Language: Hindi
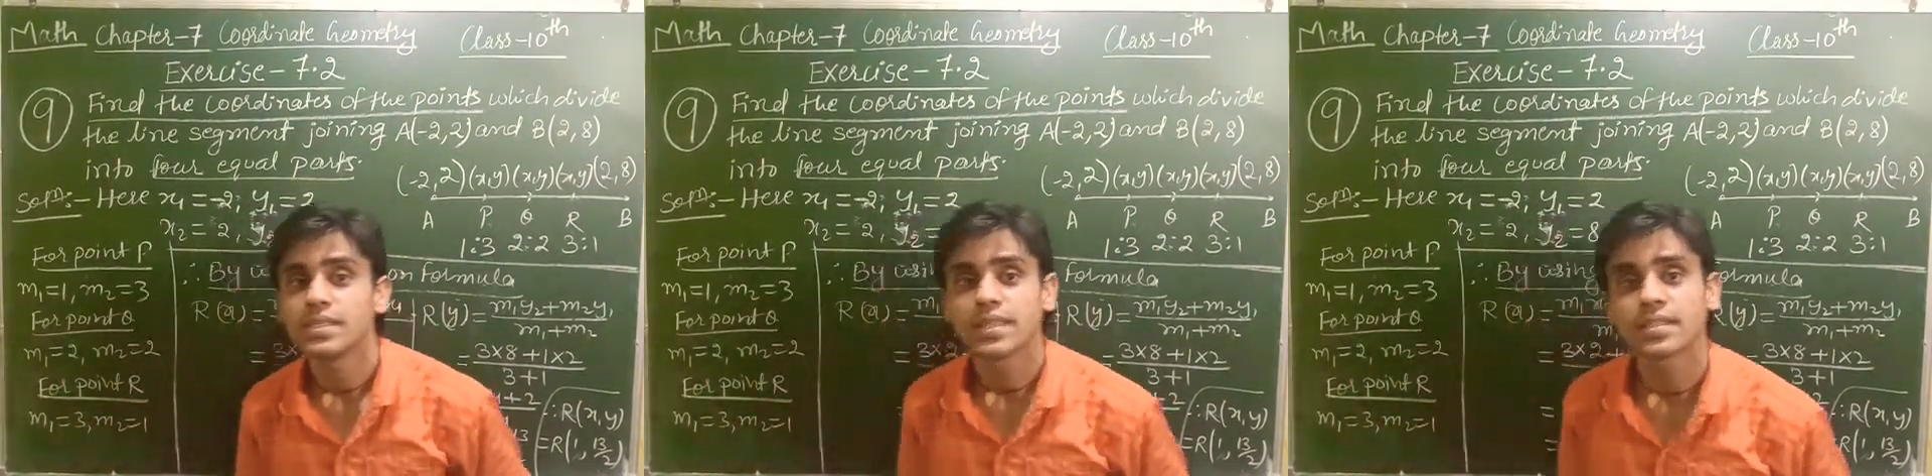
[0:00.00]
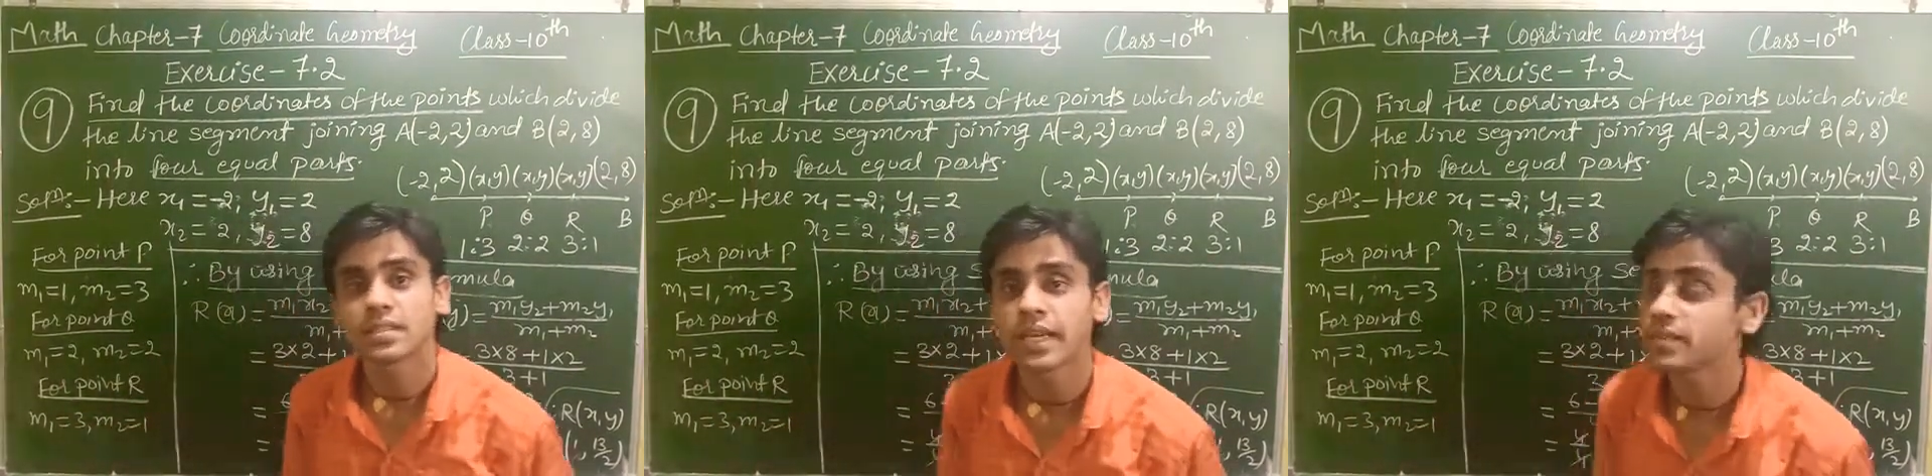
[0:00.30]

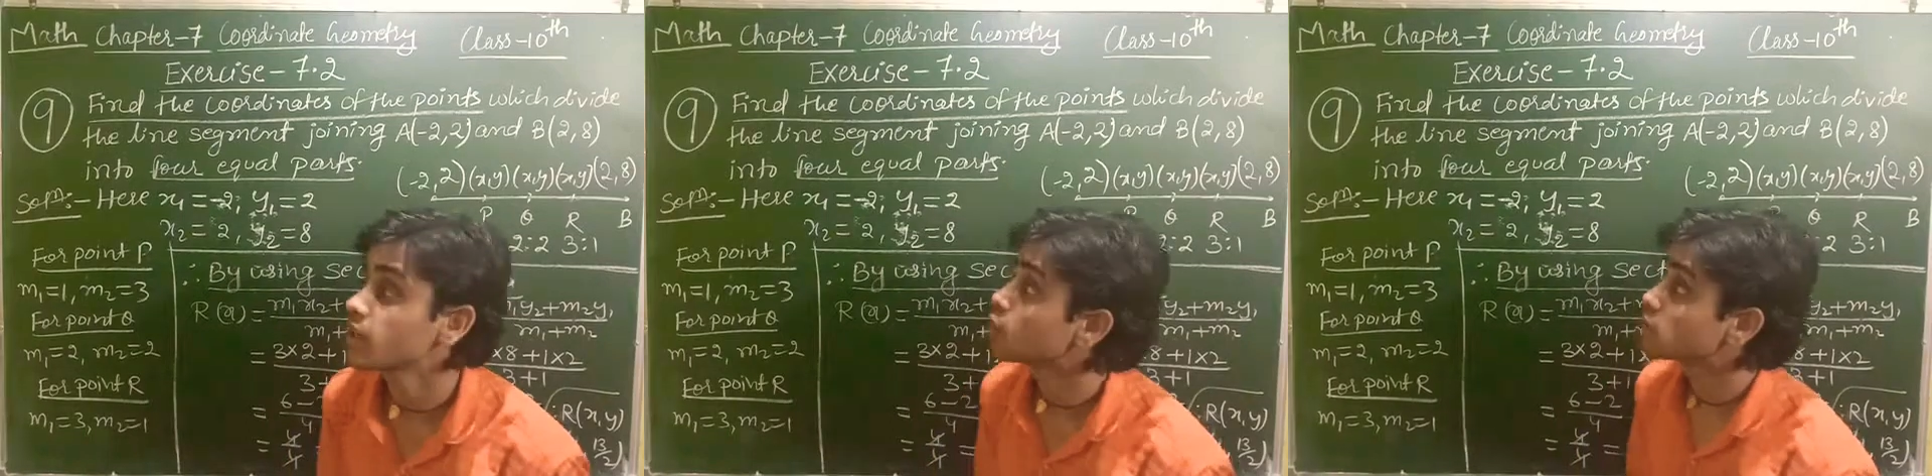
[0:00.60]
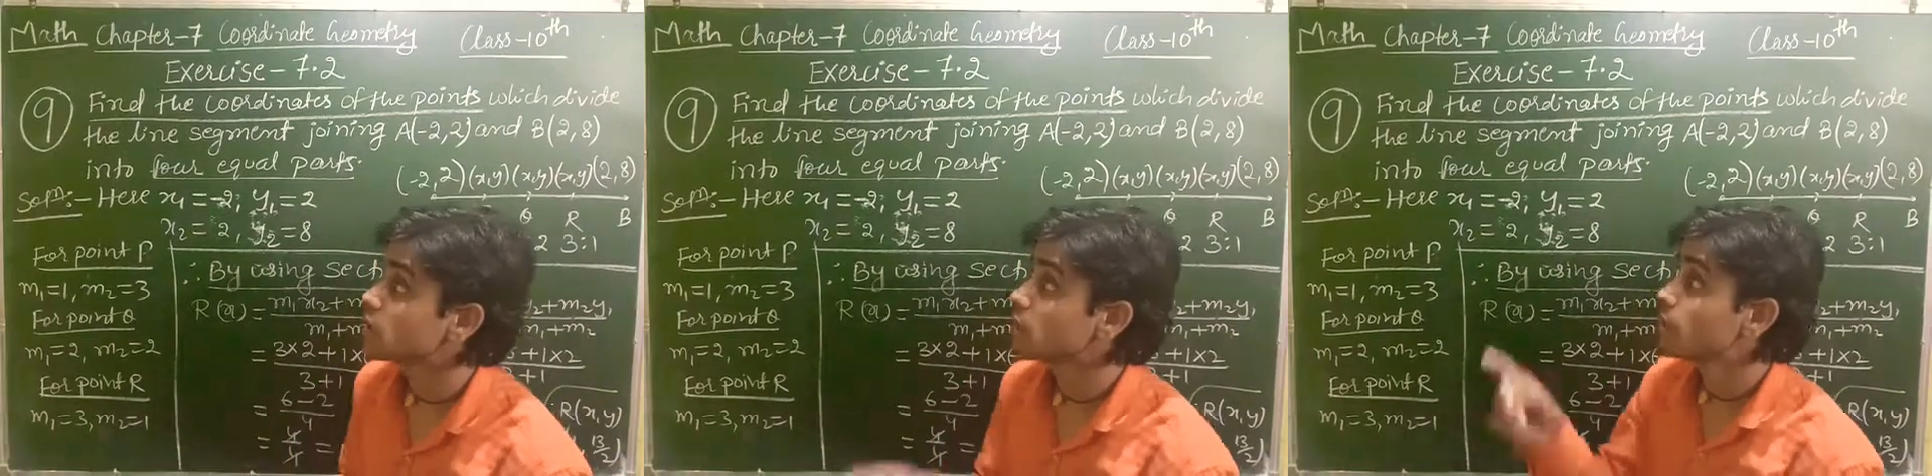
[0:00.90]
एक्सरसाइज का
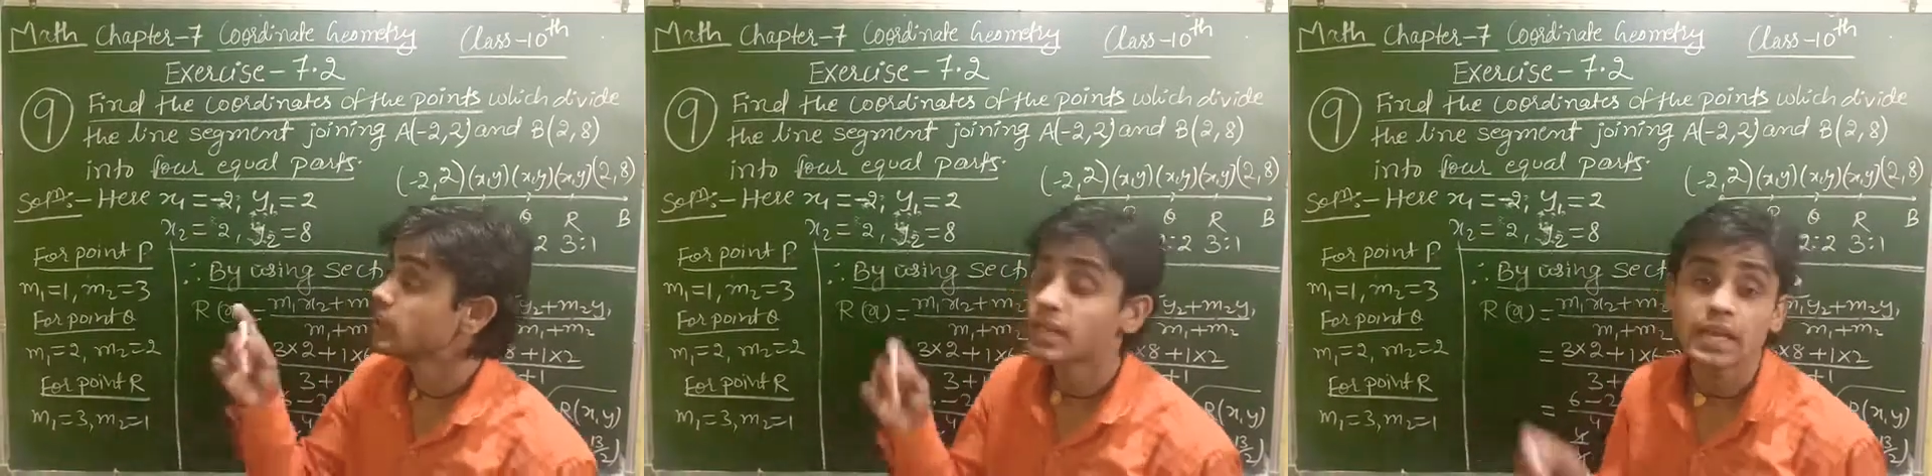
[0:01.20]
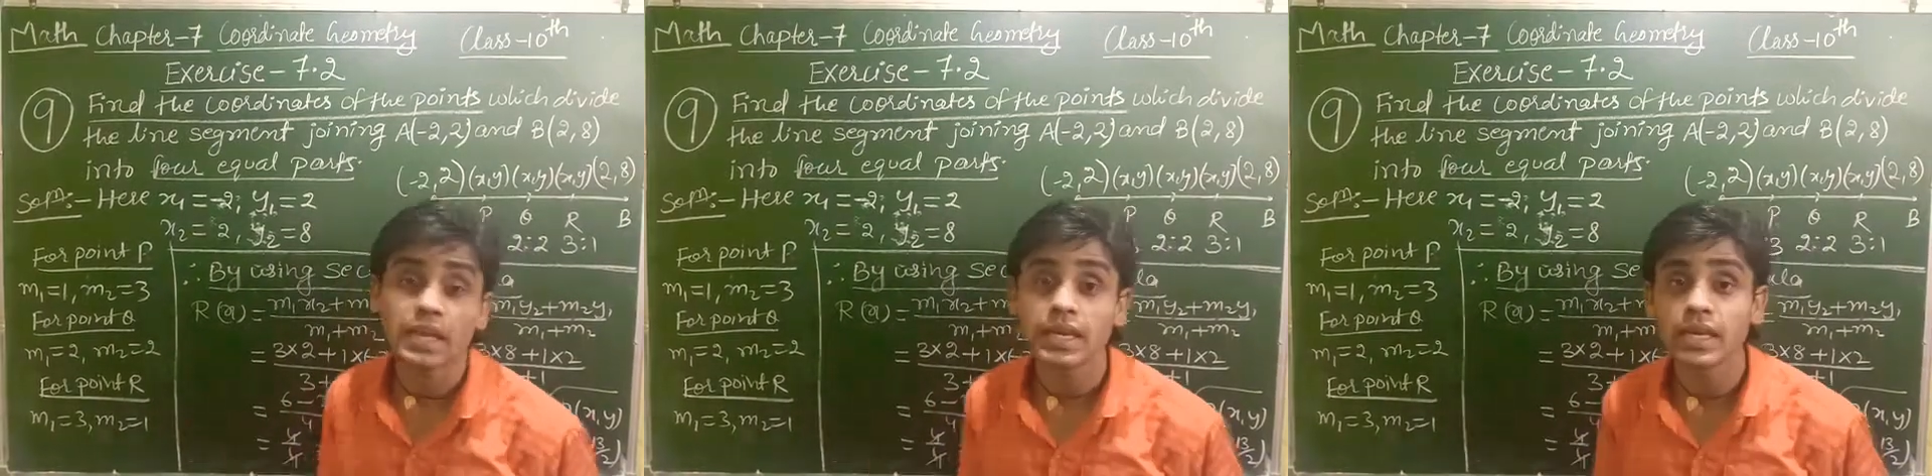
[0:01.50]
क्वेश्चन नंबर टेन
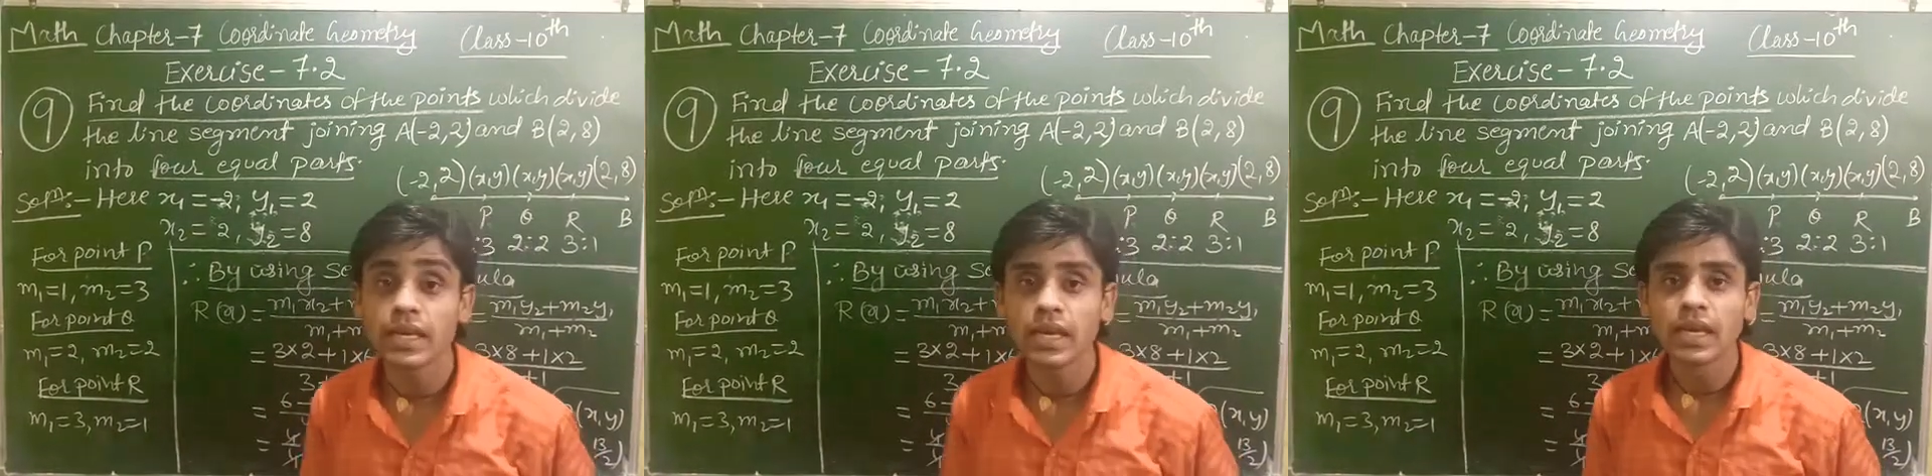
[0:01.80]
लेके